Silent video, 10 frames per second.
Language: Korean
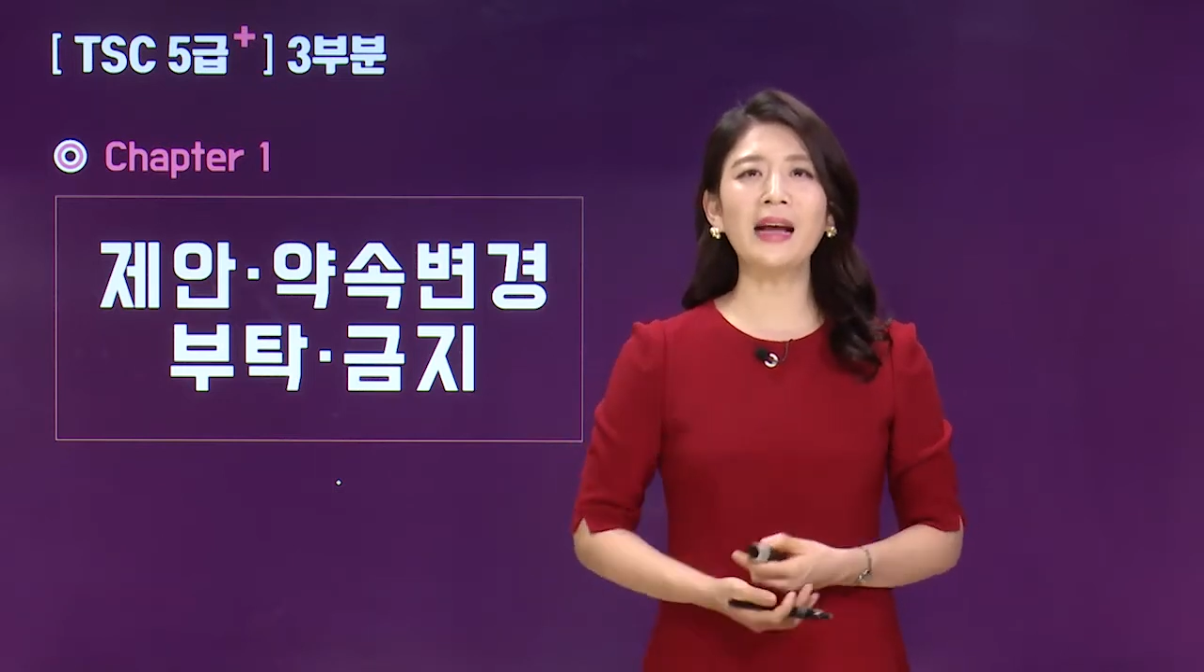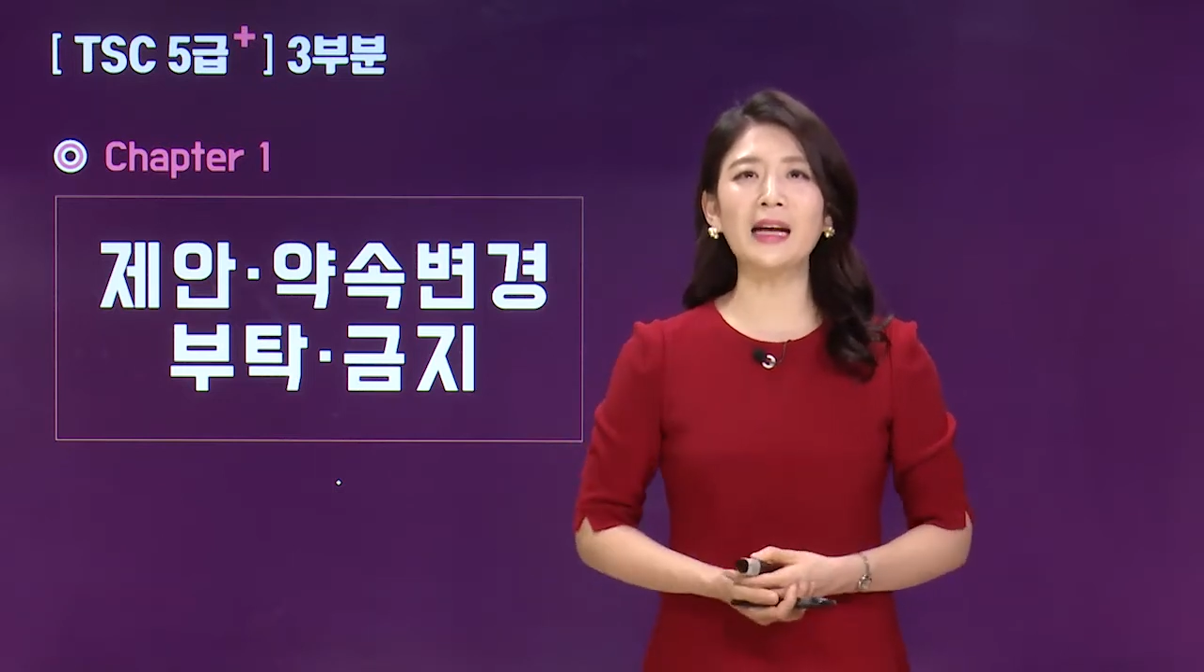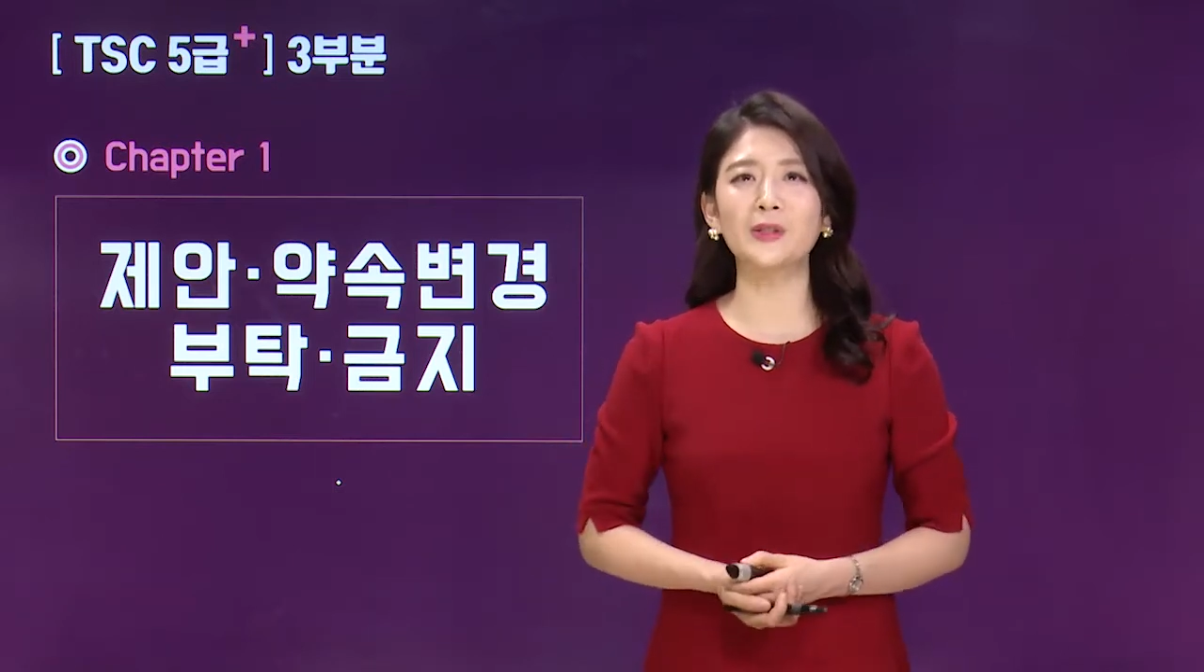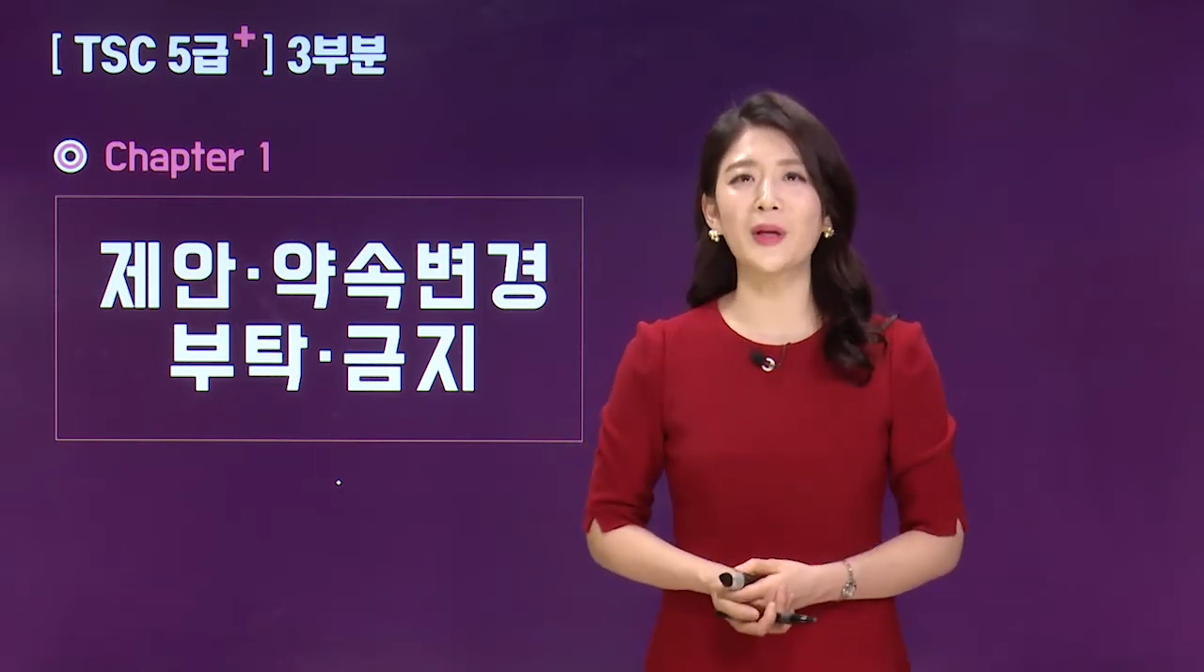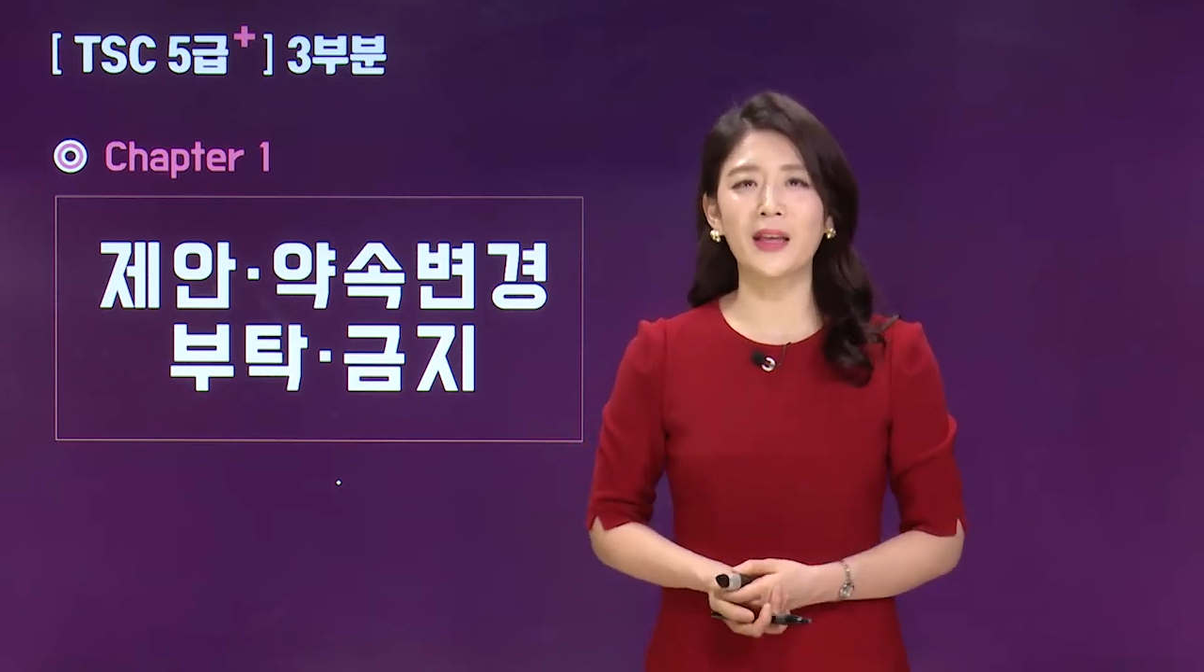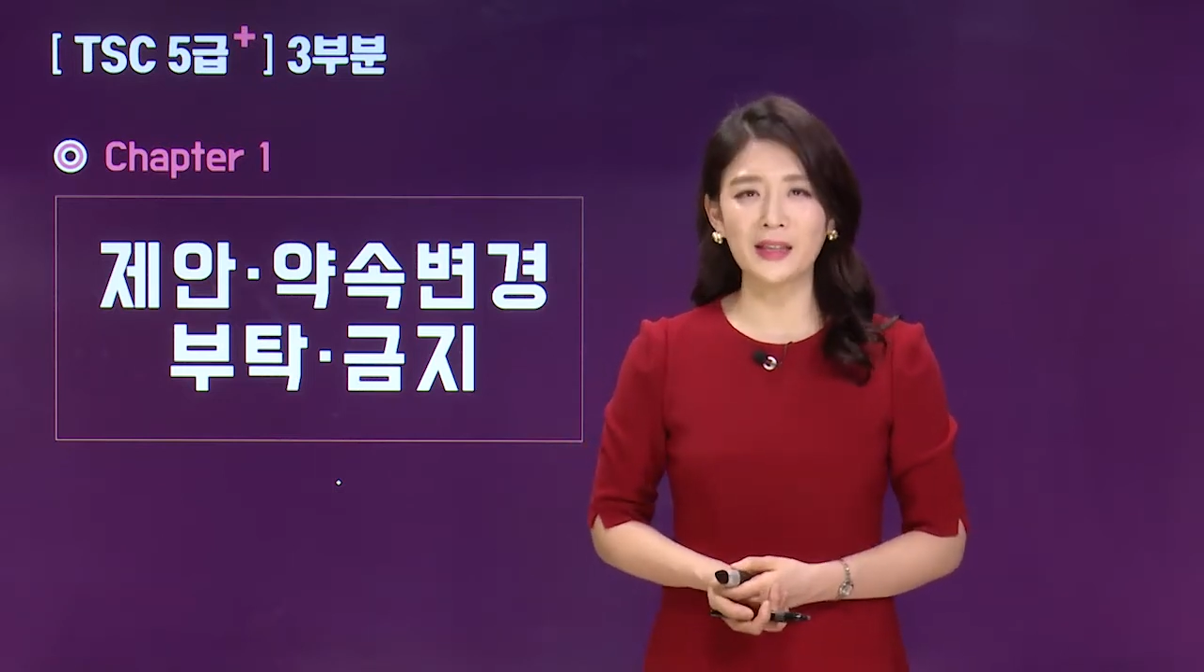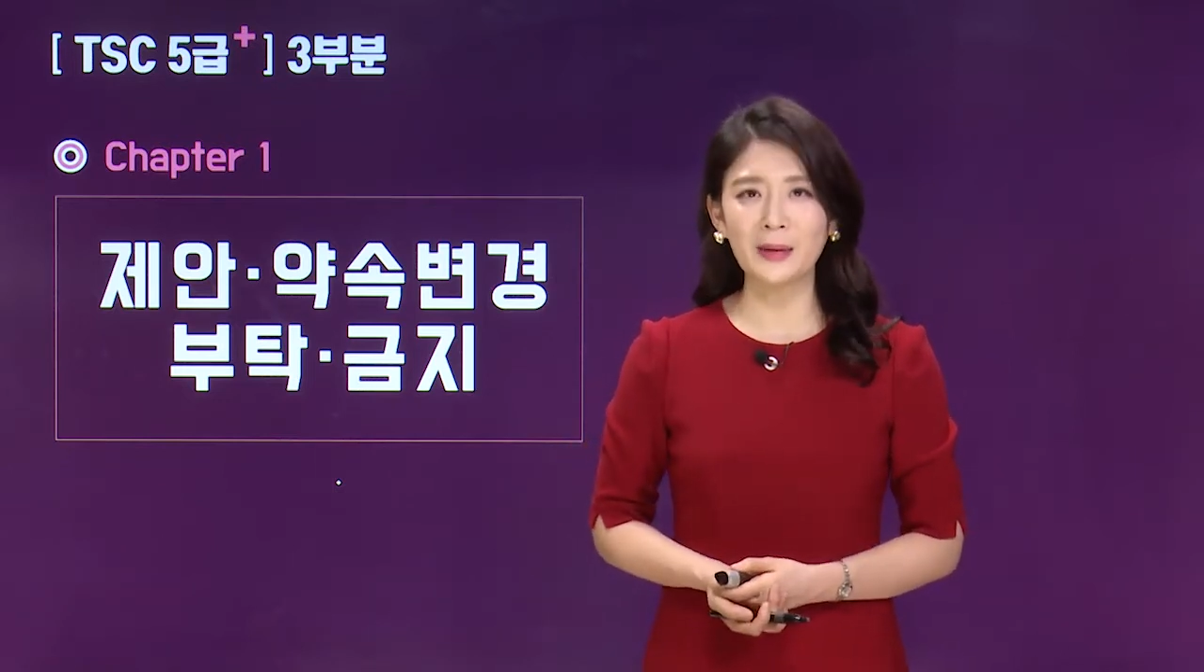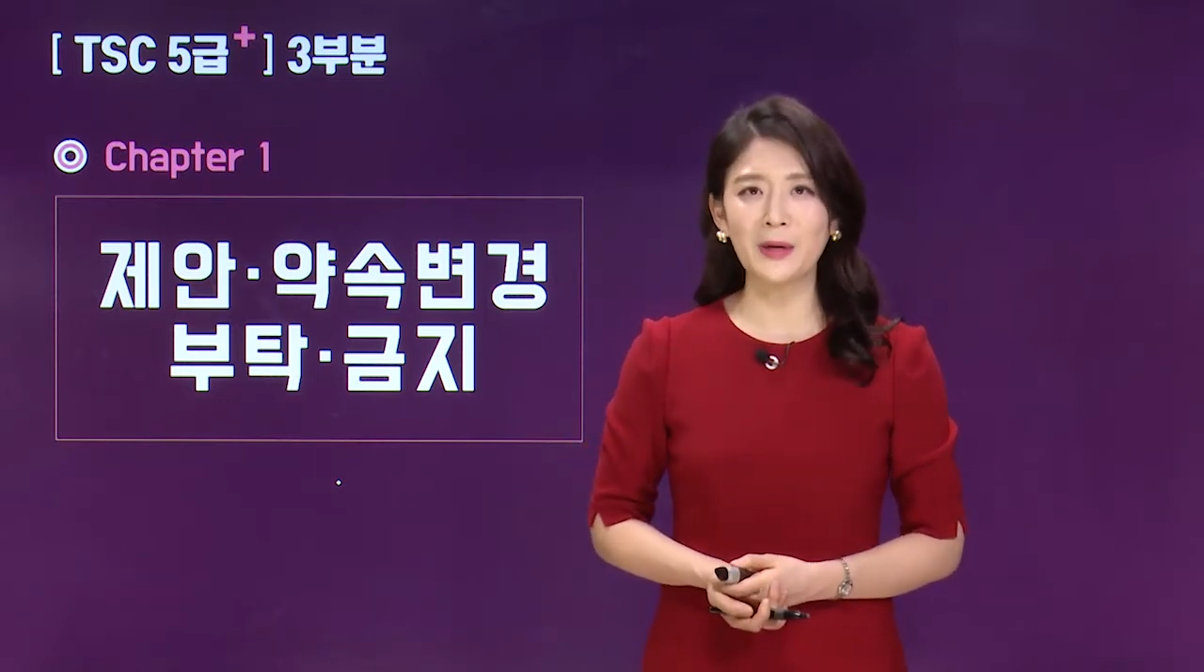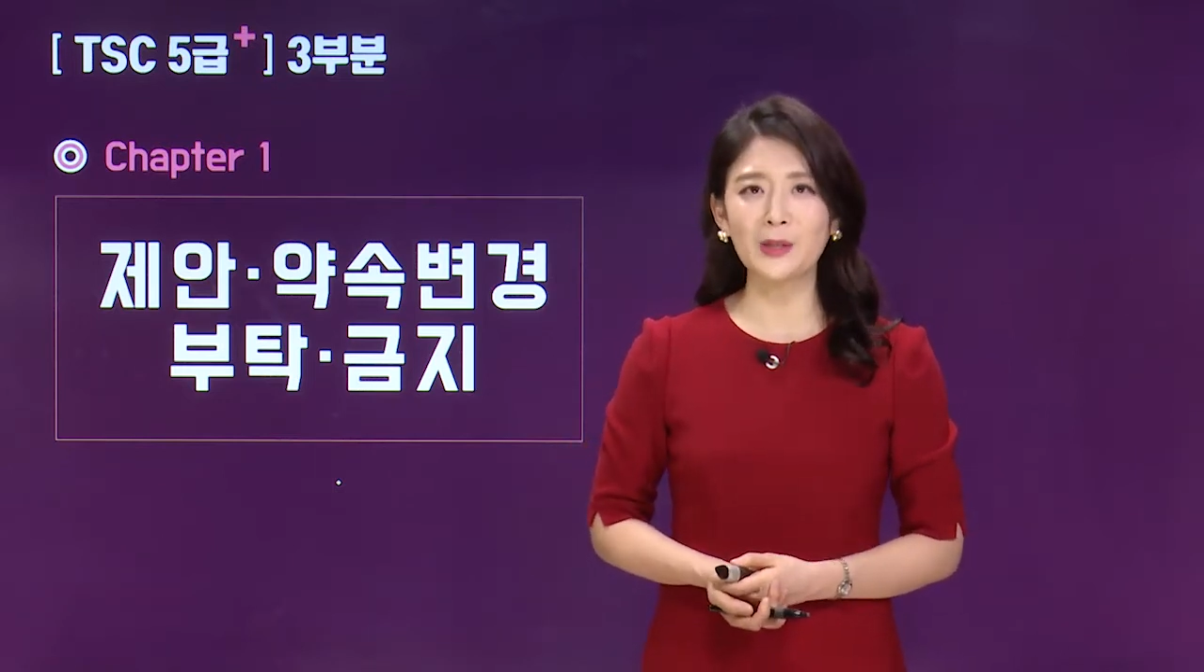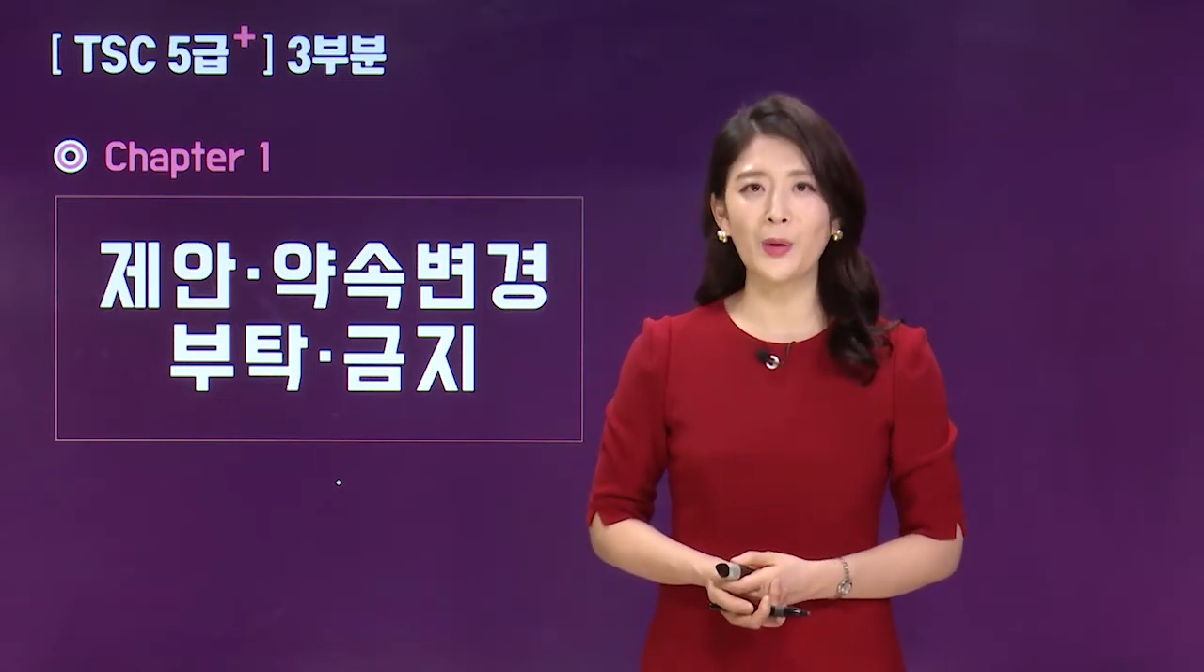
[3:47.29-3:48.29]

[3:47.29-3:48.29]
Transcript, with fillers: 가정이 있기 때문에